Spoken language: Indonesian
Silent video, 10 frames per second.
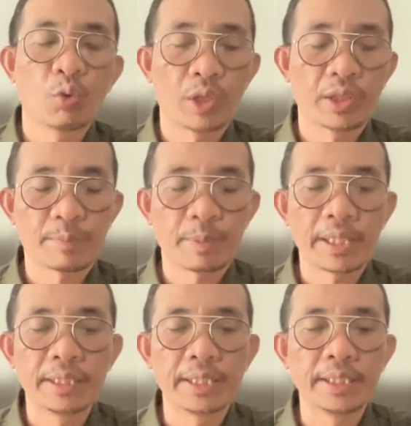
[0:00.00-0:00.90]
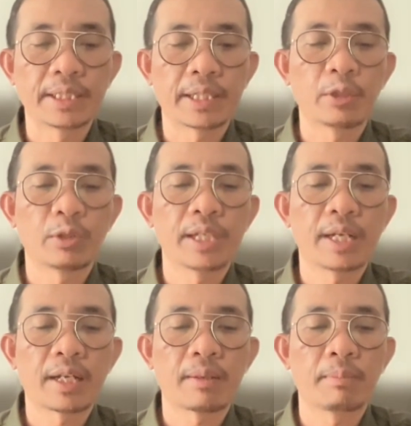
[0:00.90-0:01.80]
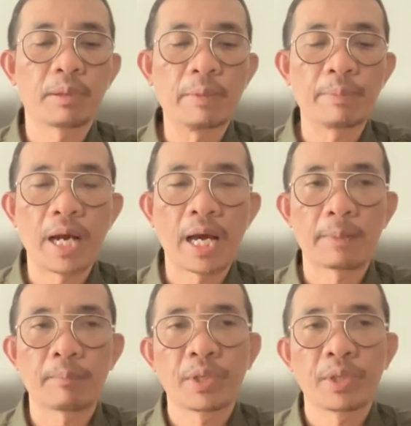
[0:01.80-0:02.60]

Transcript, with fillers: kualitas paling tinggi karena itu nanti akan bermanfaat.